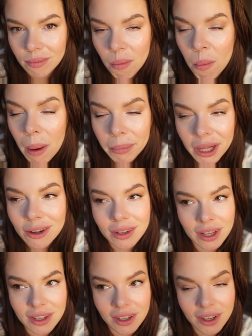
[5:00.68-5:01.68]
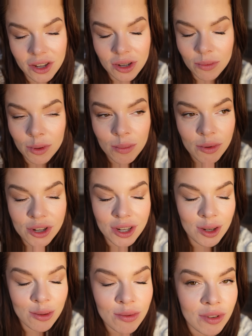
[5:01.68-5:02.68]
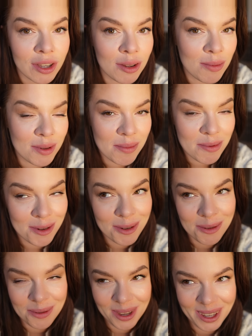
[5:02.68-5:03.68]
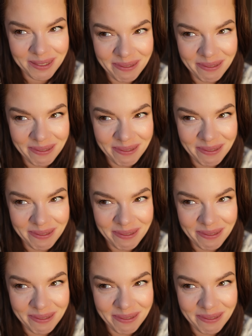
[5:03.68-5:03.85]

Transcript: Mam tylko nadzieję, że mój mąż się równie dobrze przygotuje.